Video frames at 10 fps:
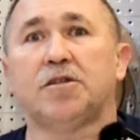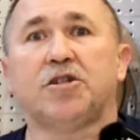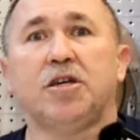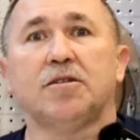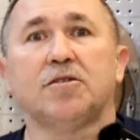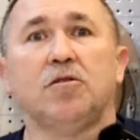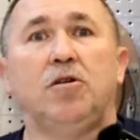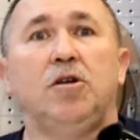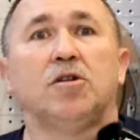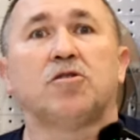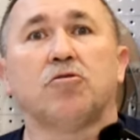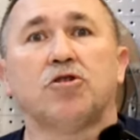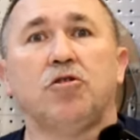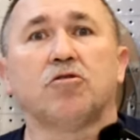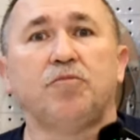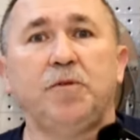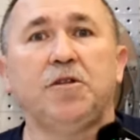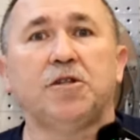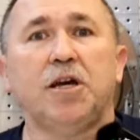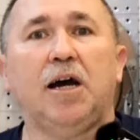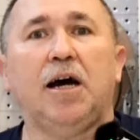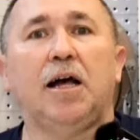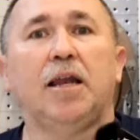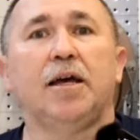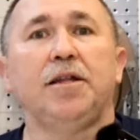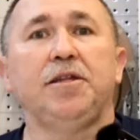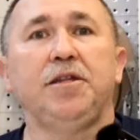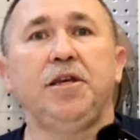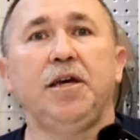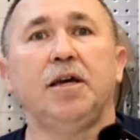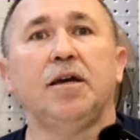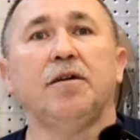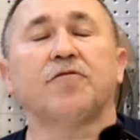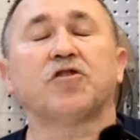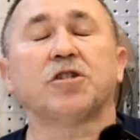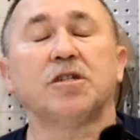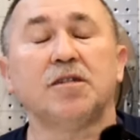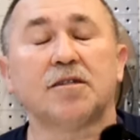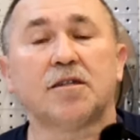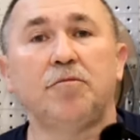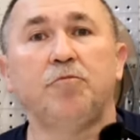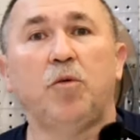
Często coś odpiszę, ale nie wszystkim,